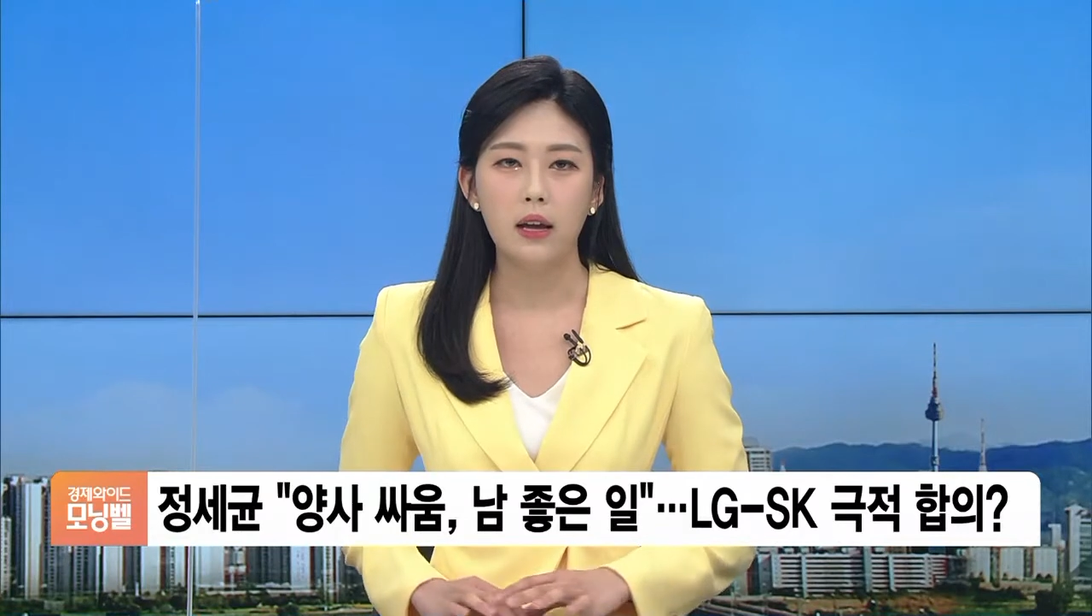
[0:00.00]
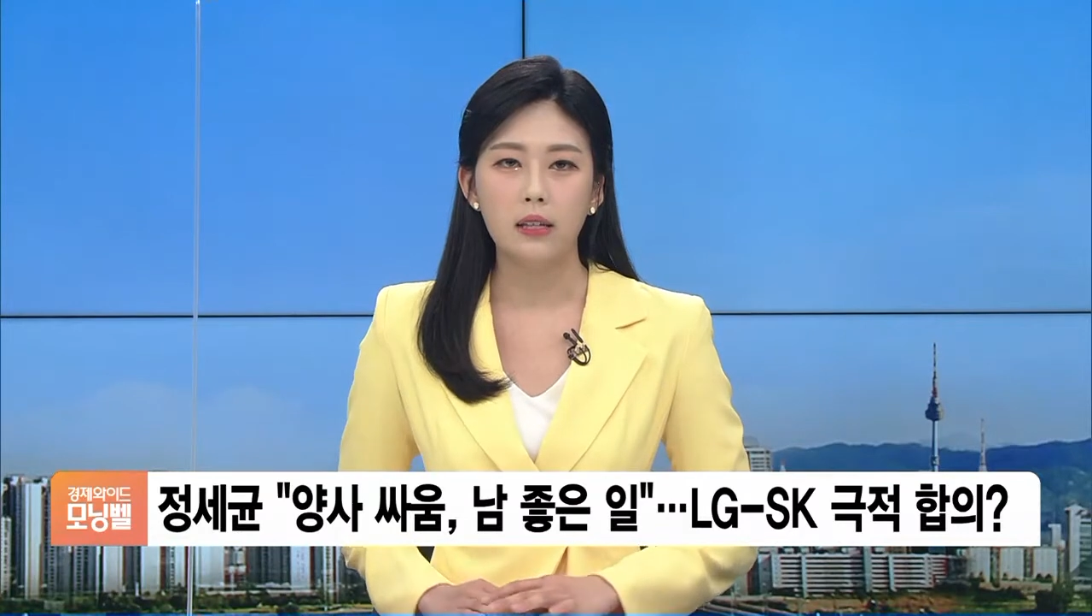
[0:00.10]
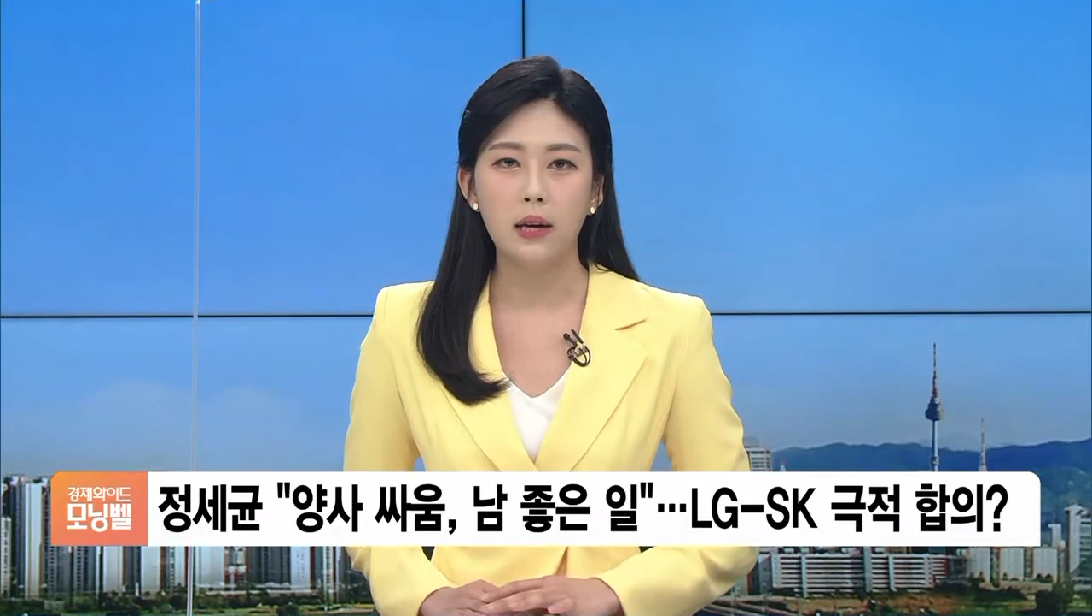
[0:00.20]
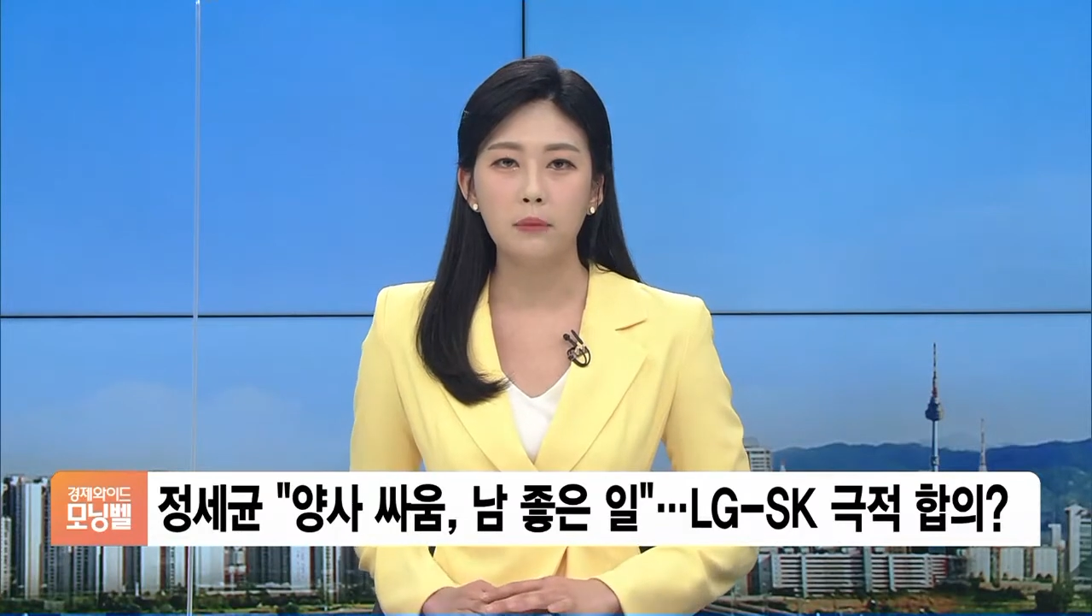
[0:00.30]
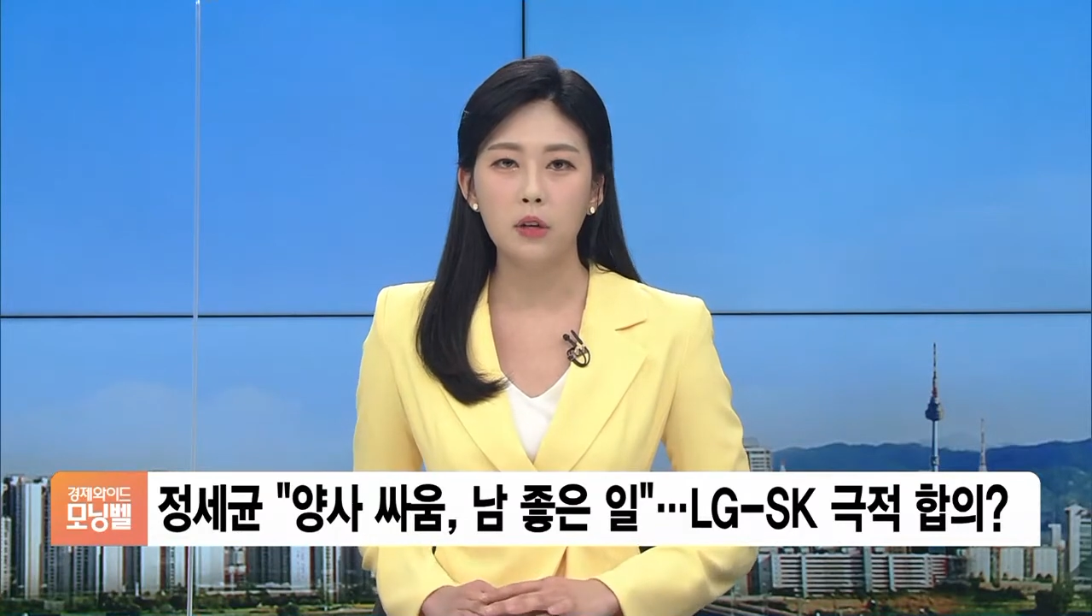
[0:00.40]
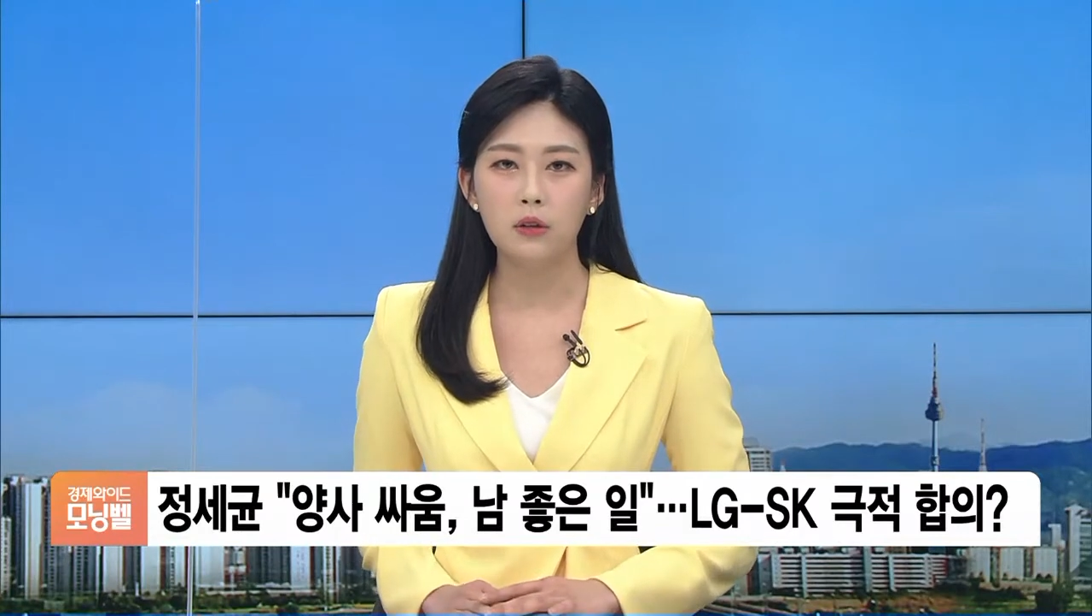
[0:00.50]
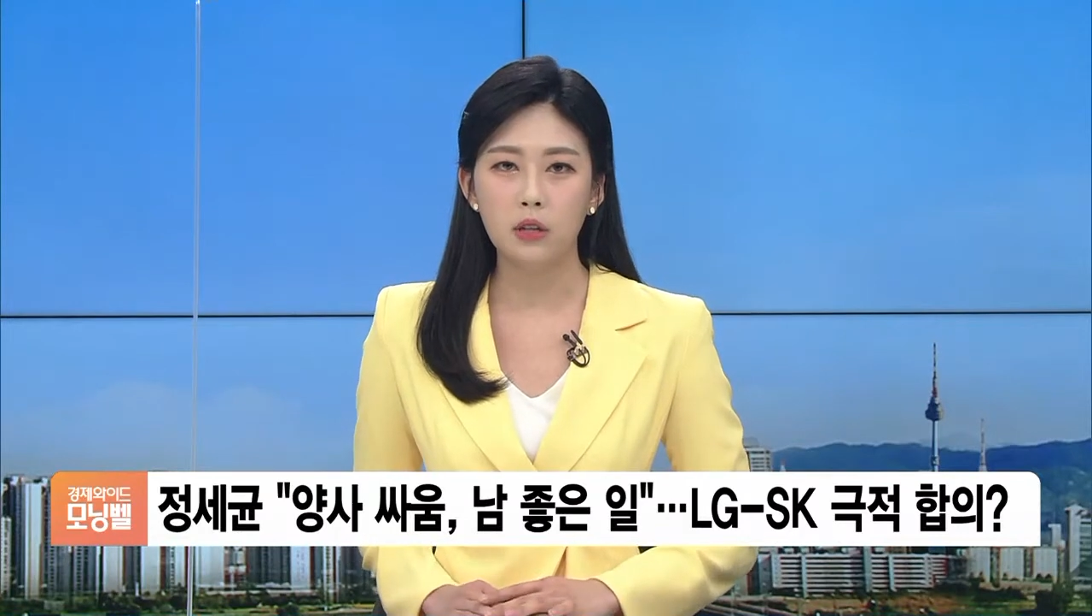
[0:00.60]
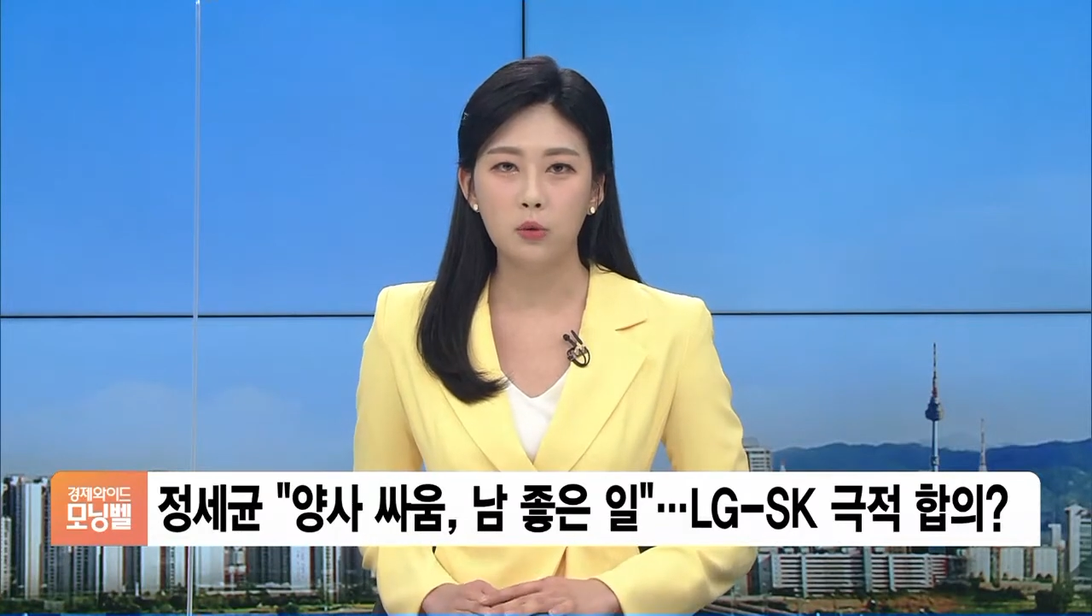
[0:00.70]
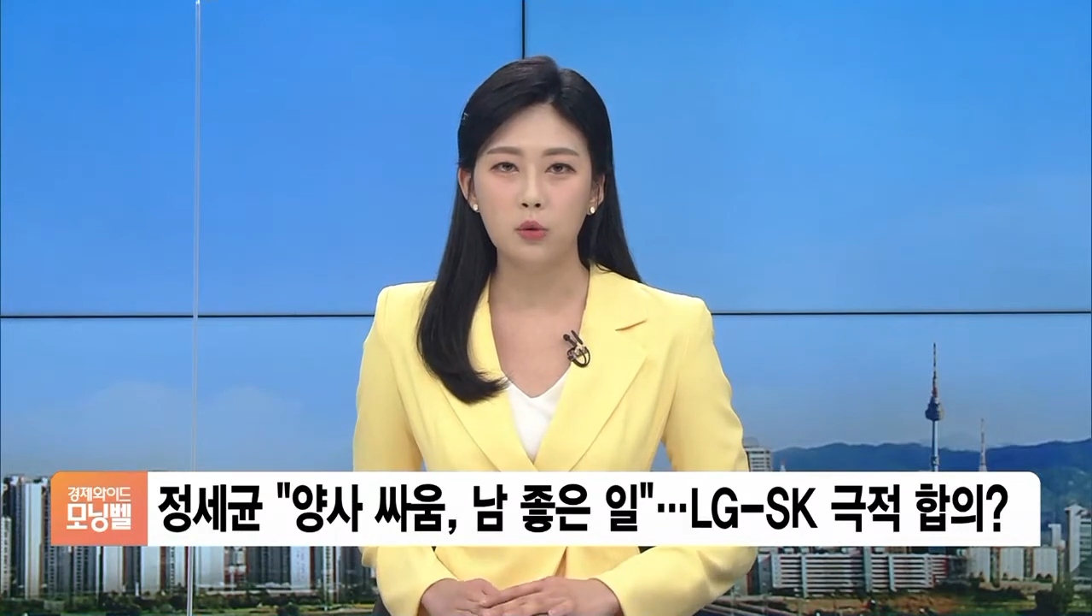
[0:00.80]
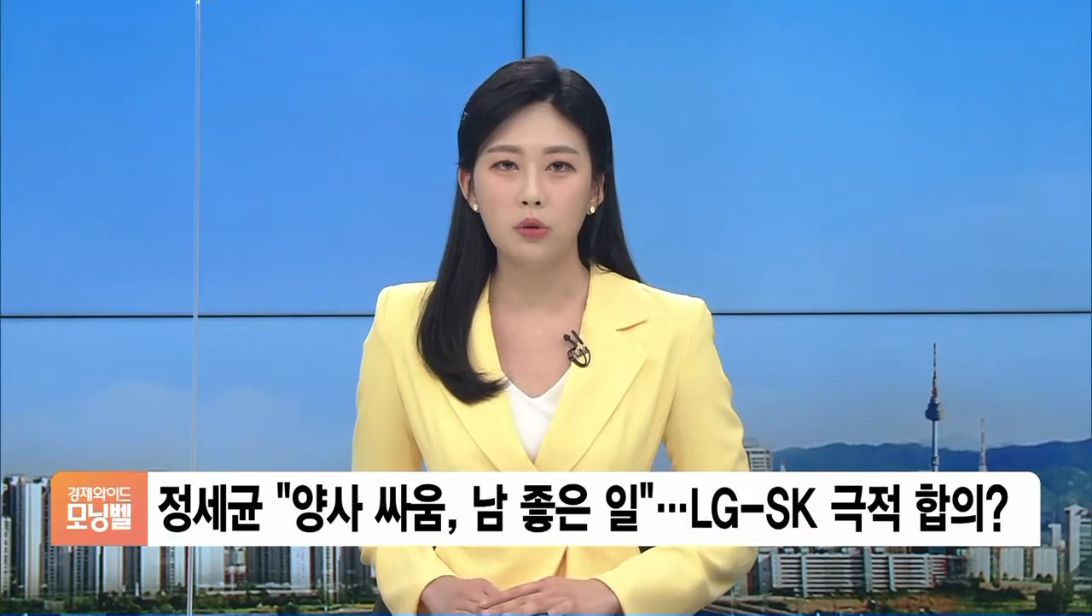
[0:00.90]

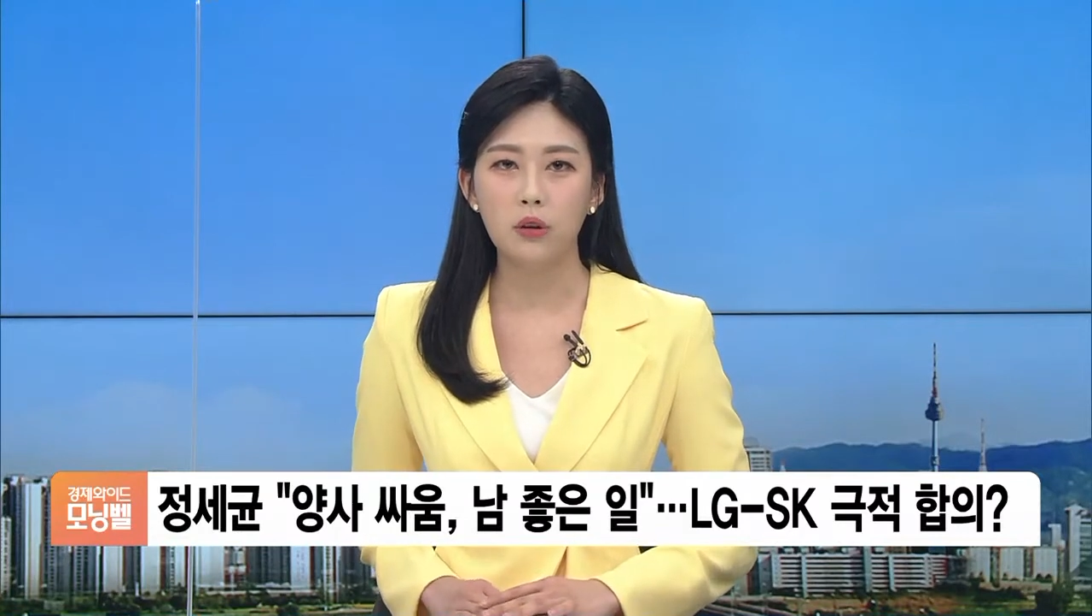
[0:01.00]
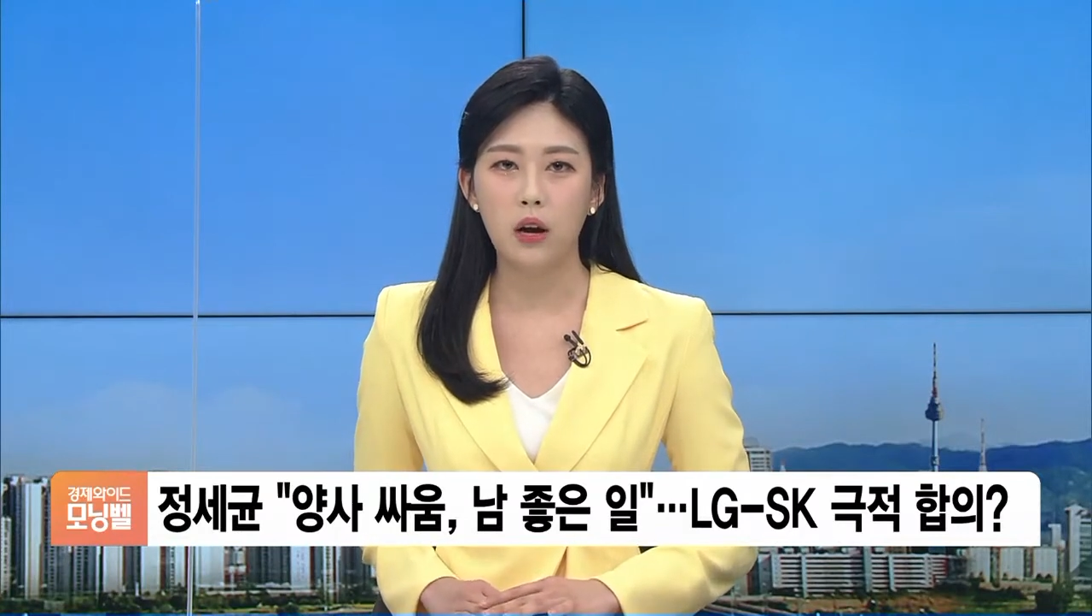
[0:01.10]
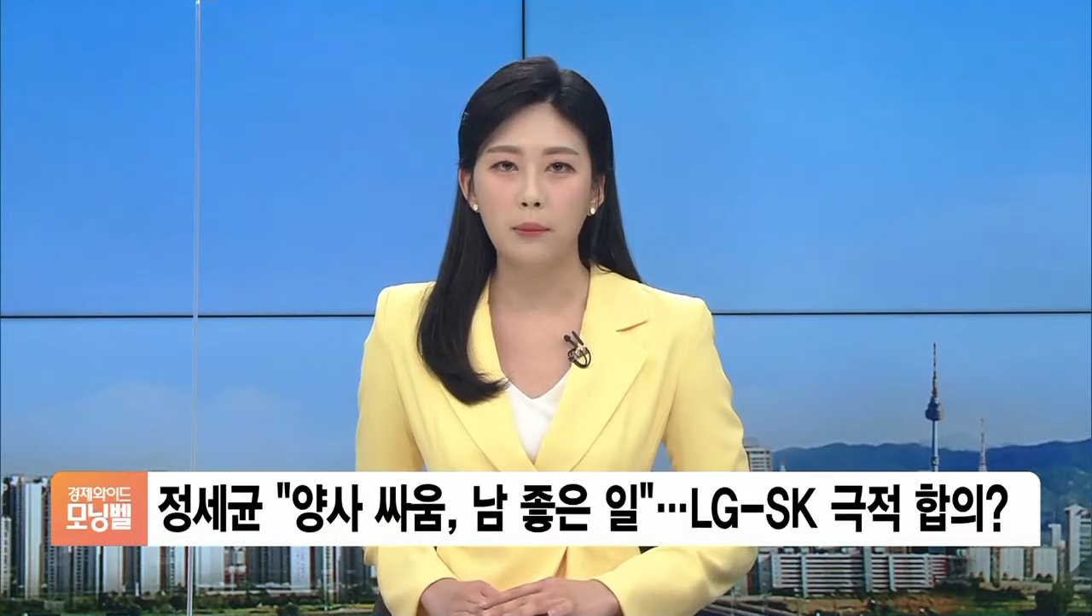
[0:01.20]
3년째 소송을